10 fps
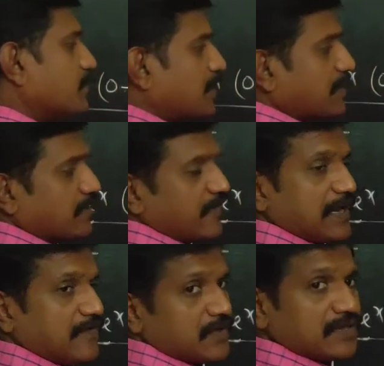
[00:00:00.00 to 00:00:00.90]
ஆனால்
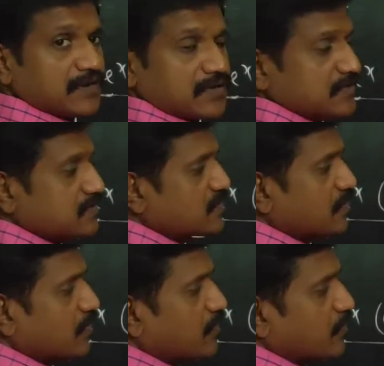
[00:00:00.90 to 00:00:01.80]
எஃப் டேஷ் எக்ஸ் டஸ்
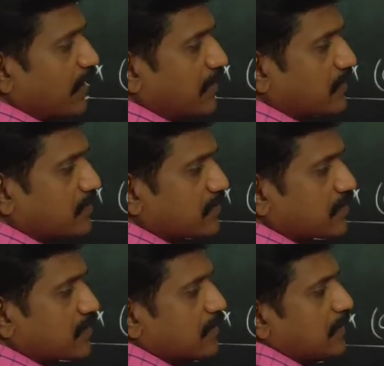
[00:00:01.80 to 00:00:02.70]
நாட் எக்ஸி செட்
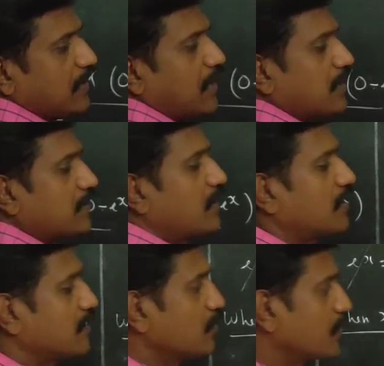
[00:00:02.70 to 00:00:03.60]
ஆகிடுச்சு இப்போ எக்ஸ்
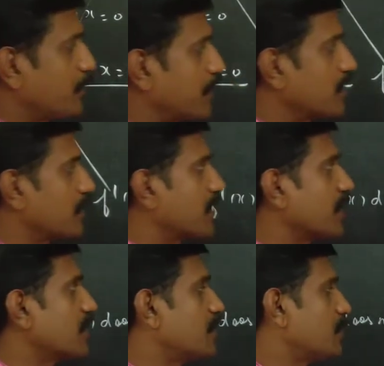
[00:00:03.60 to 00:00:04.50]
ஈக்குவல் டு ஜீரோ
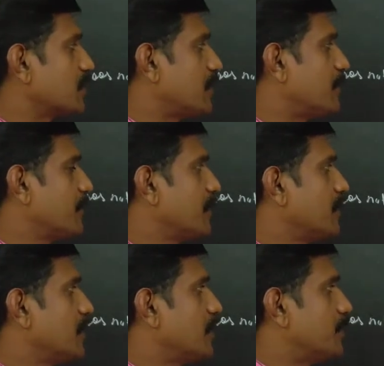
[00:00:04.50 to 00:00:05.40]
தான் இந்த
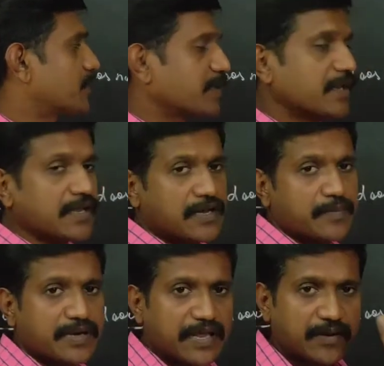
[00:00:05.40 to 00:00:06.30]
சம்மை பொறுத்த வரைக்கும்
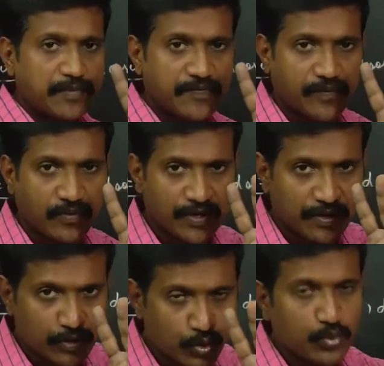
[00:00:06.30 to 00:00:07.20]
நமக்கு
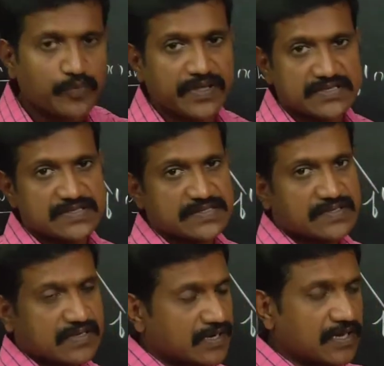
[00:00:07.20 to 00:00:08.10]
கிரிட்டிக்கல் நம்பர்
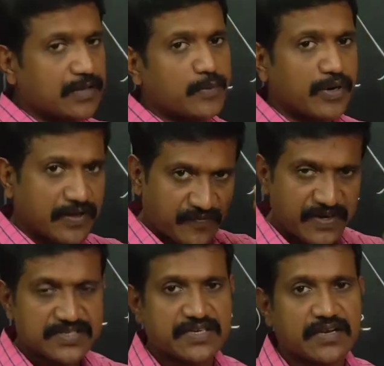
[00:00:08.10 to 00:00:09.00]
அப்போ டூ
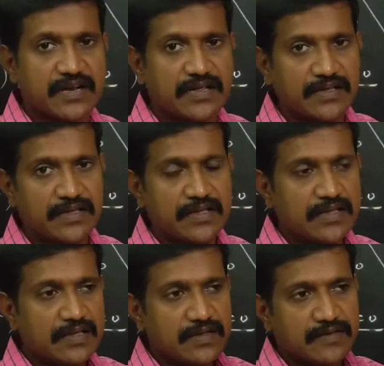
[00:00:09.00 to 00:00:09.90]
வேஸில்
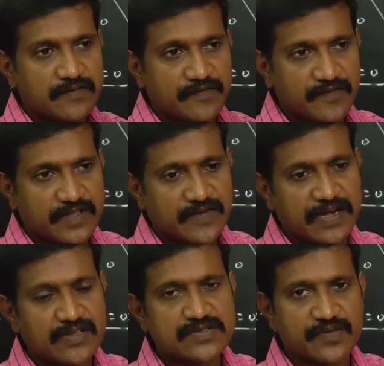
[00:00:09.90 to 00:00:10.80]
ஏதாவது ஒரு வேலை
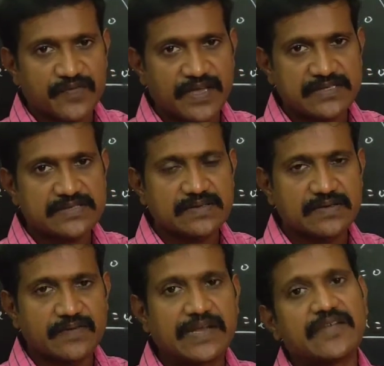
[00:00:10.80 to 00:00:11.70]
கிரிட்டிக்கல் நம்பர் வரும் சில
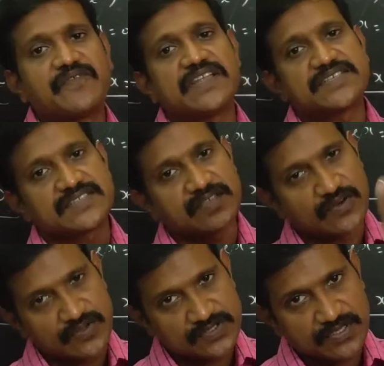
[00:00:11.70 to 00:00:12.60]
சமயத்தில் ரெண்டு வேலுமே
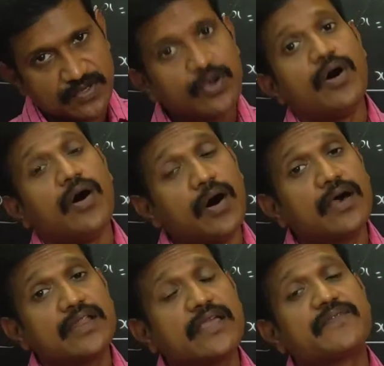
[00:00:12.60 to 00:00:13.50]
கிரிட்டிக்கல் நம்பர் நமக்கு
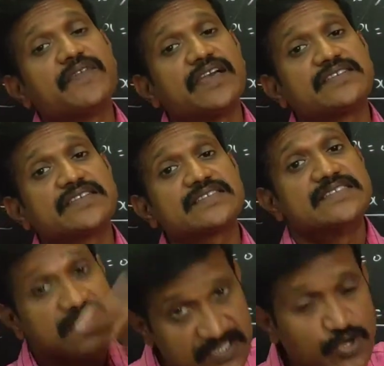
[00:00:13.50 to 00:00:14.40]
வரத்துக்கு
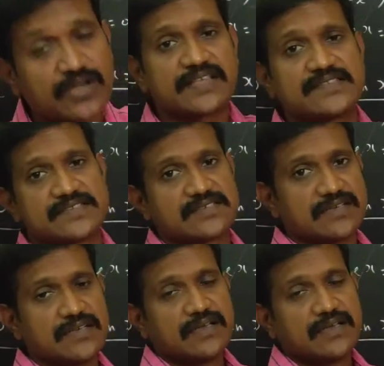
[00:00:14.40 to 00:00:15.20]
வாய்ப்பு இருக்குது ஓகேவா